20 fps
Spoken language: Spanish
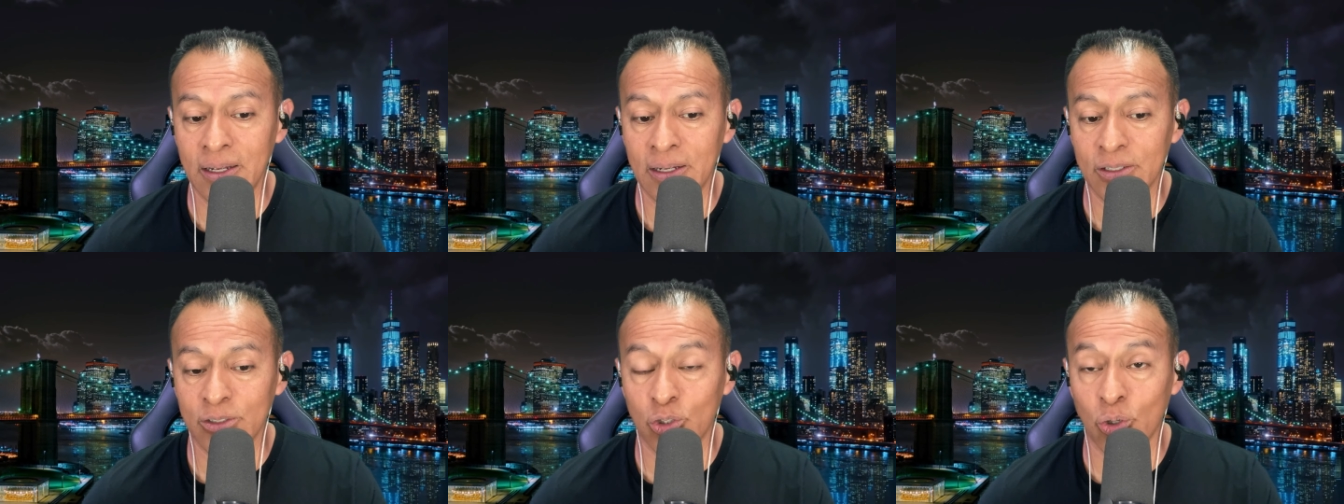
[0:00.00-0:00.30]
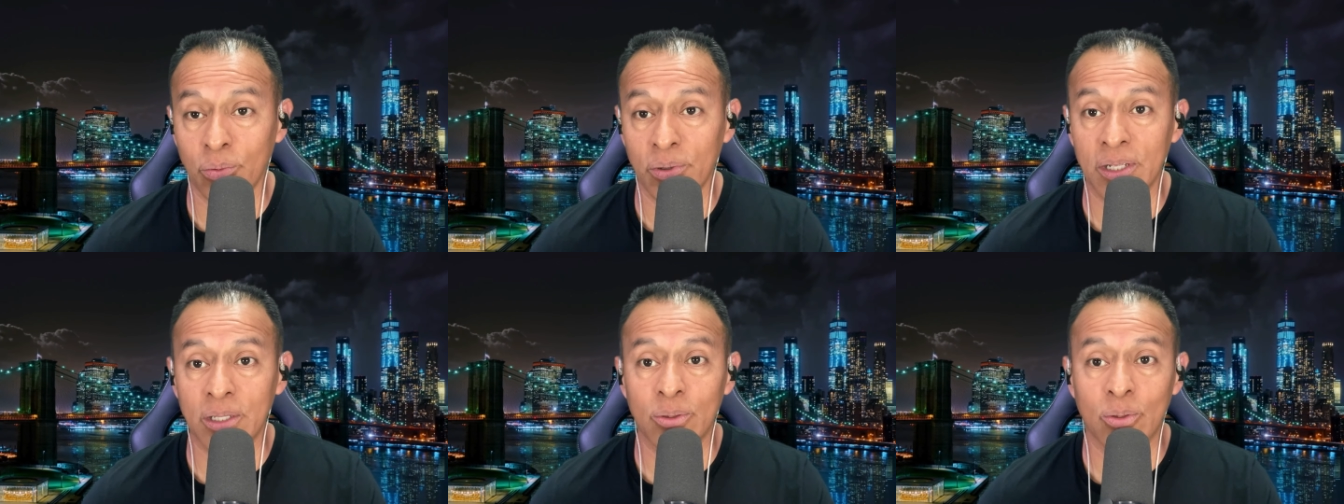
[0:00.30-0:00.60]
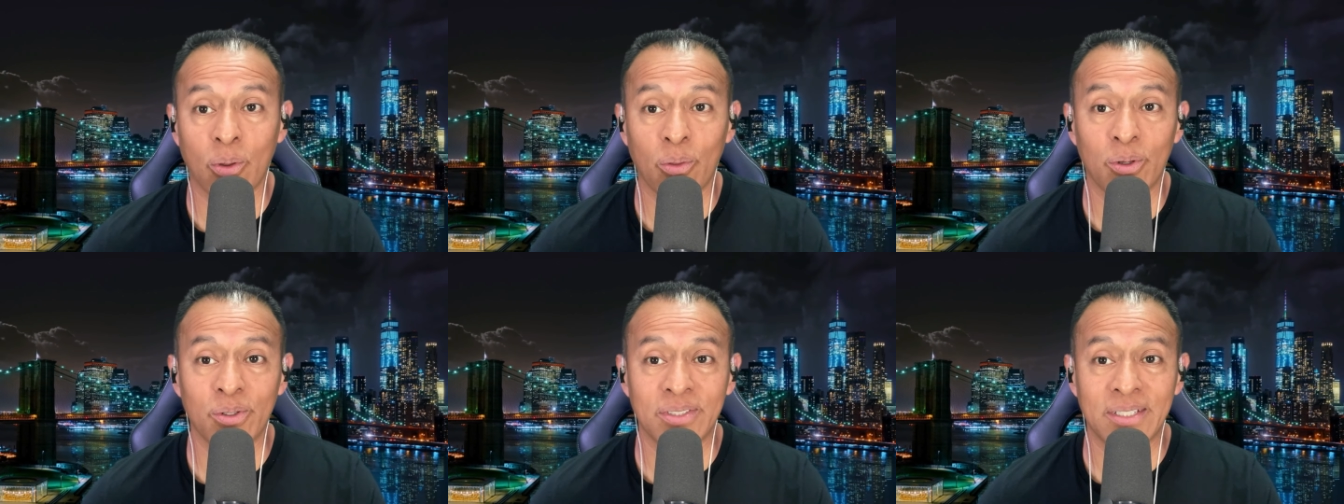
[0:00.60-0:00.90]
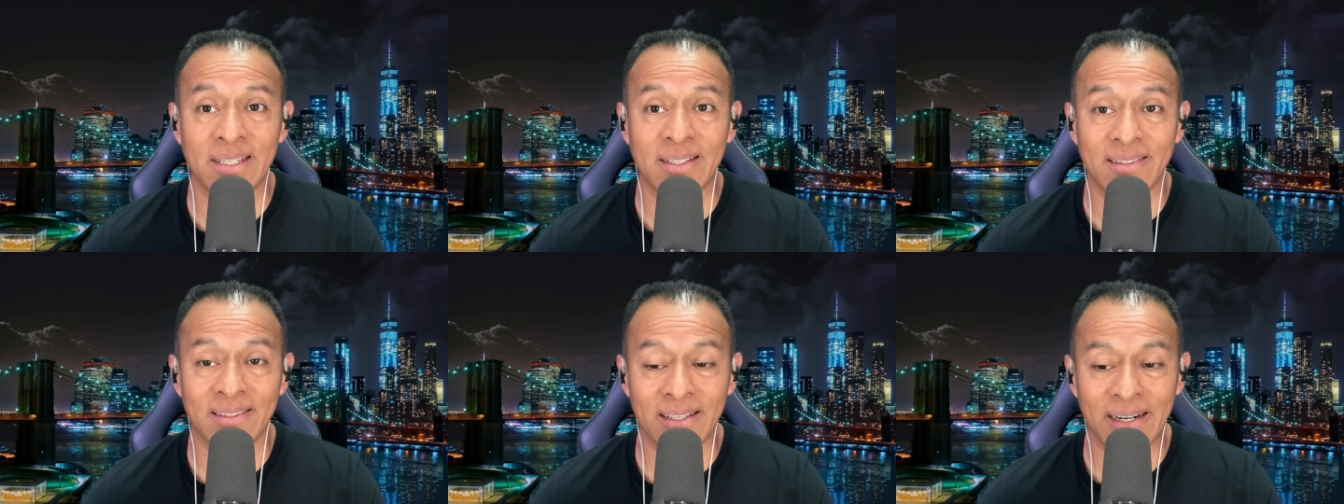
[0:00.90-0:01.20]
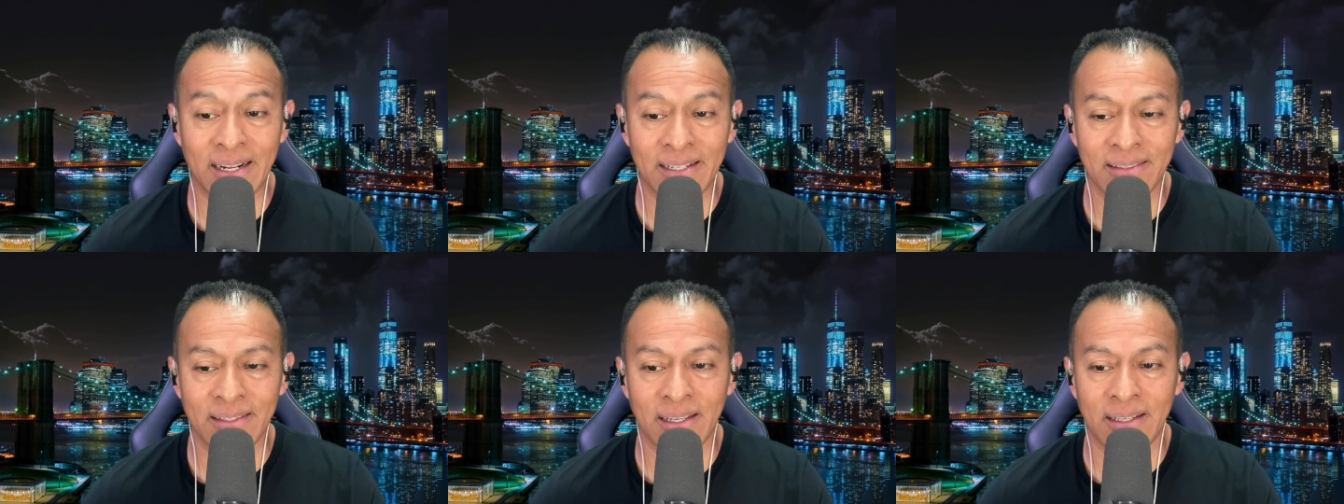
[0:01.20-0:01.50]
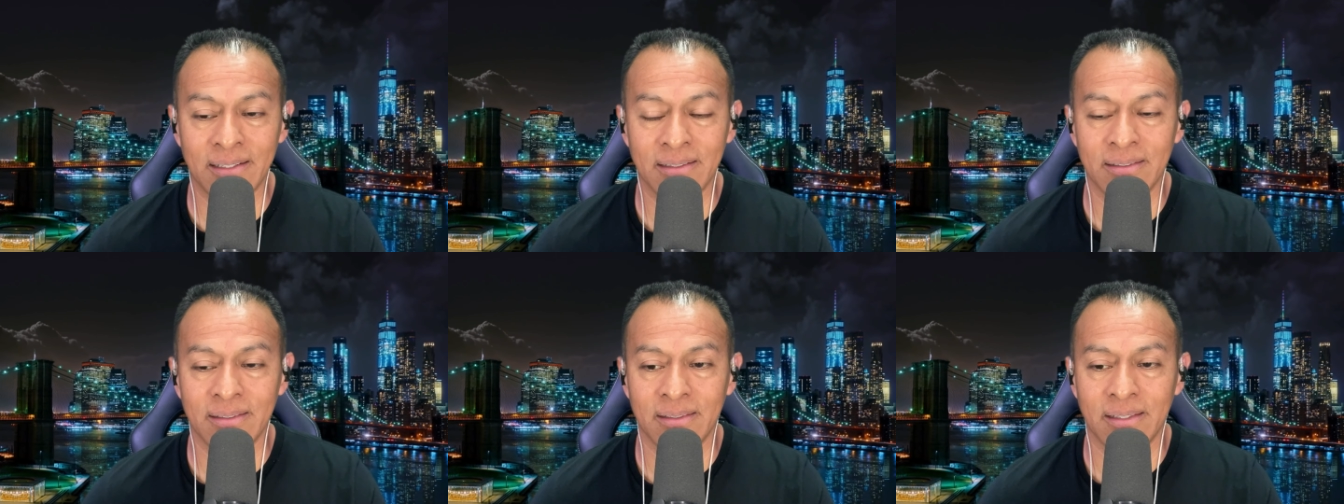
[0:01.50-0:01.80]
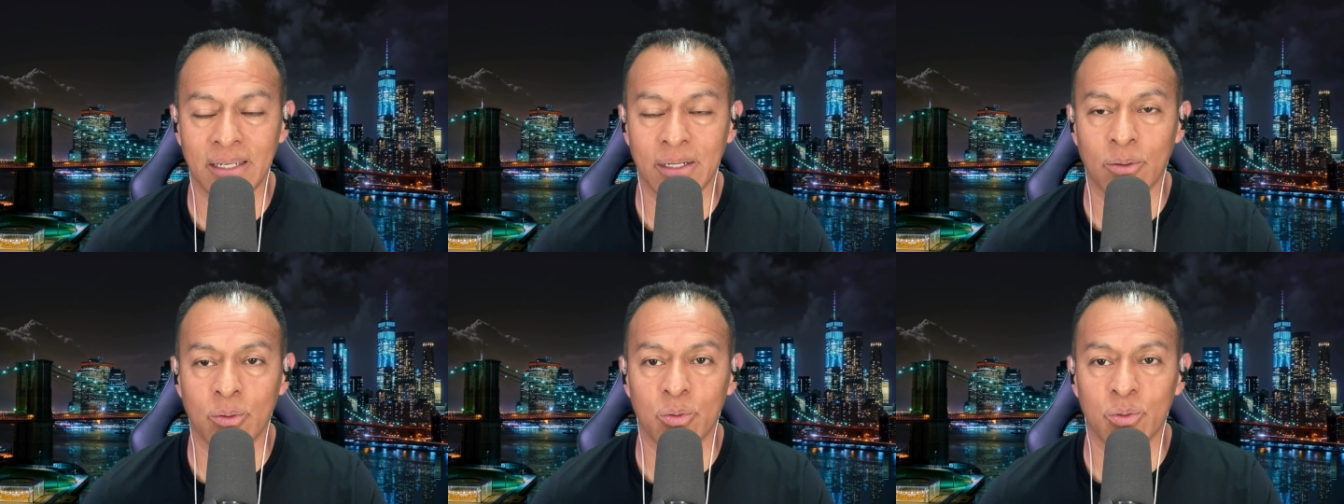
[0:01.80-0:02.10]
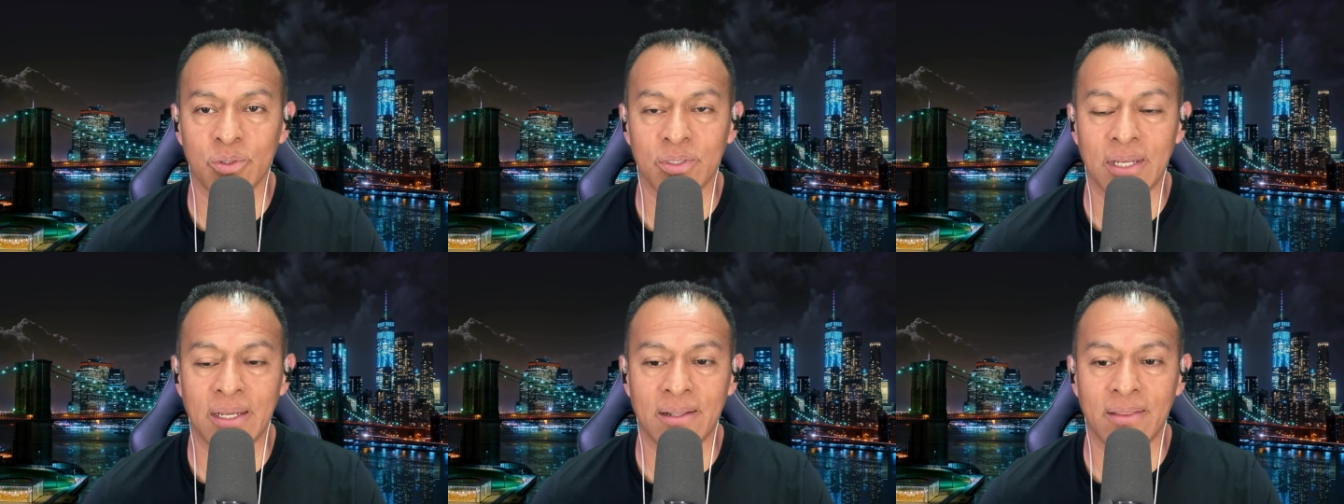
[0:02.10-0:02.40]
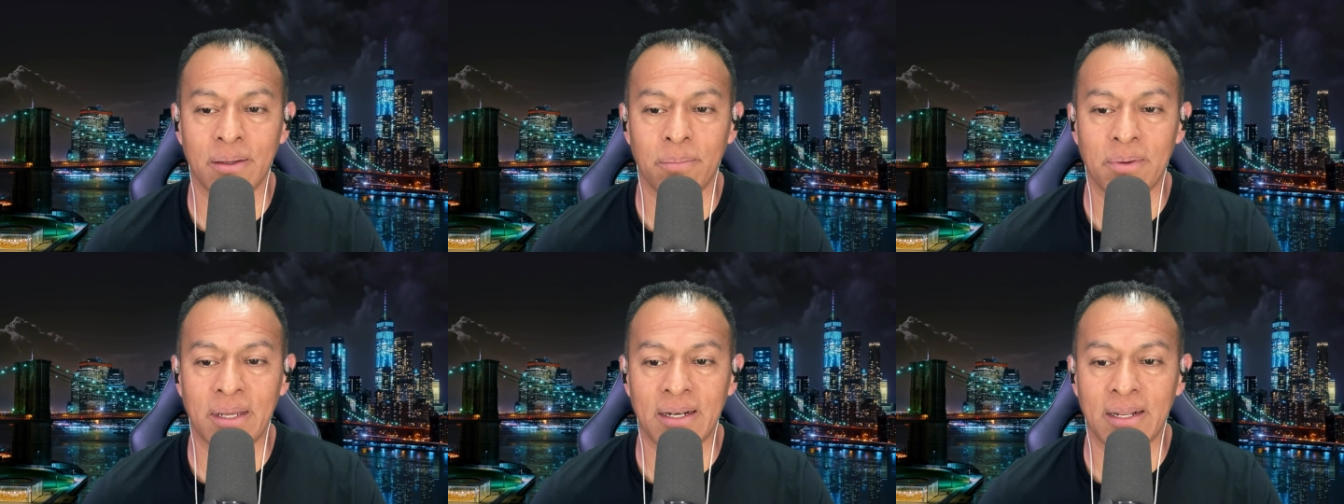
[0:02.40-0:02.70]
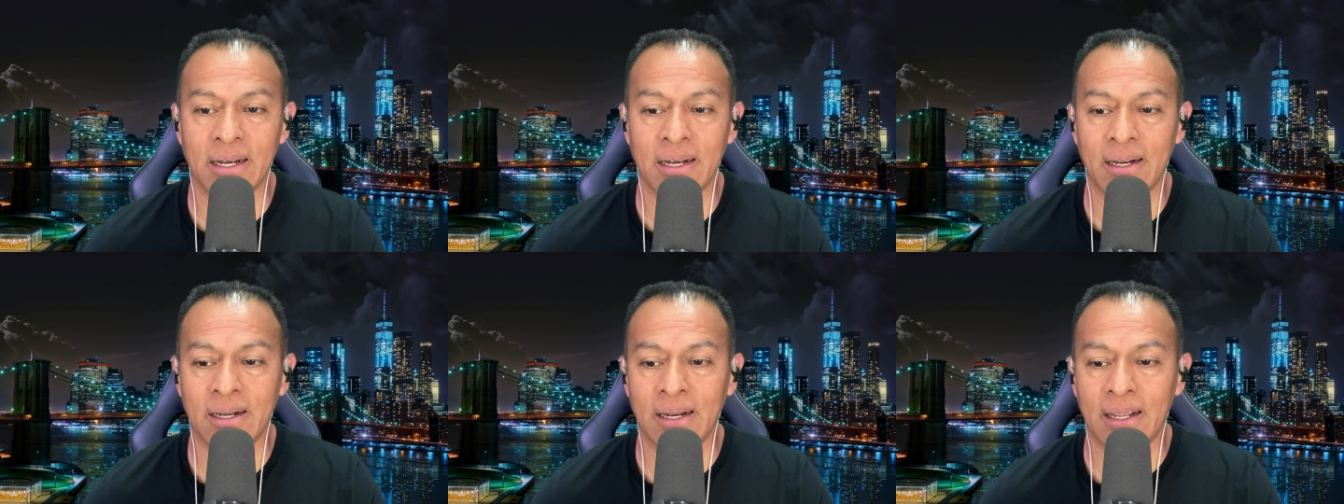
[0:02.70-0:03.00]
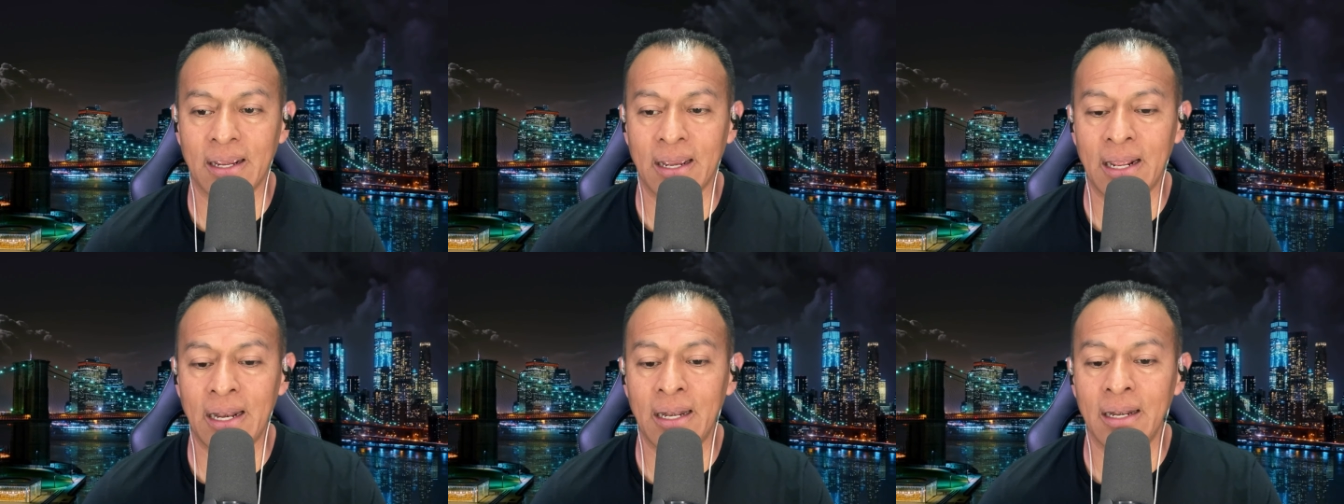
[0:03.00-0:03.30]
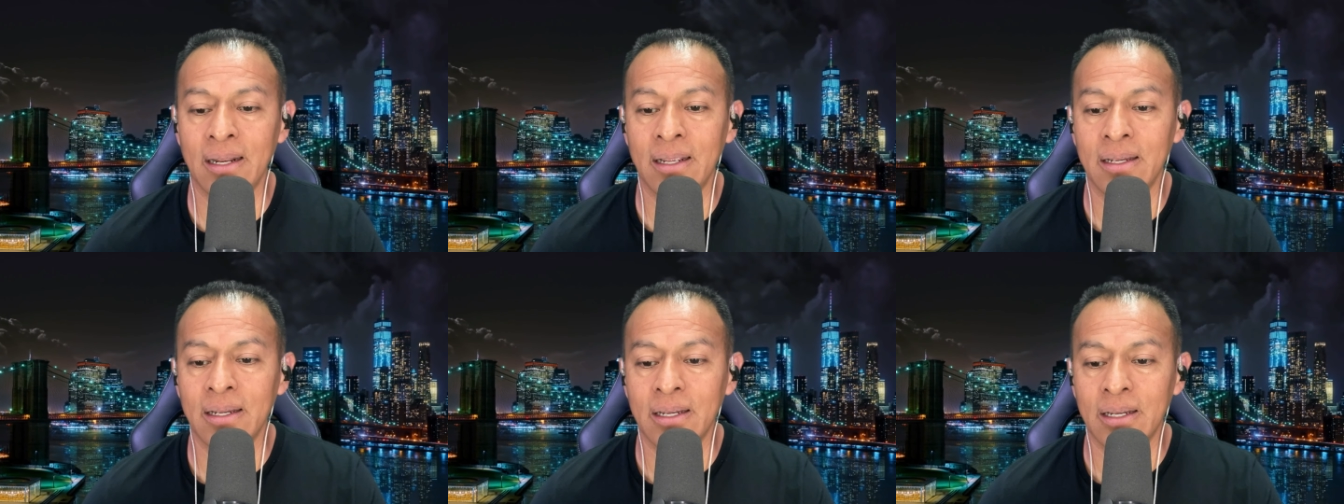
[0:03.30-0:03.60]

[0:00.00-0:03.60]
sobre todo si tratan de cruzar de manera ilegal.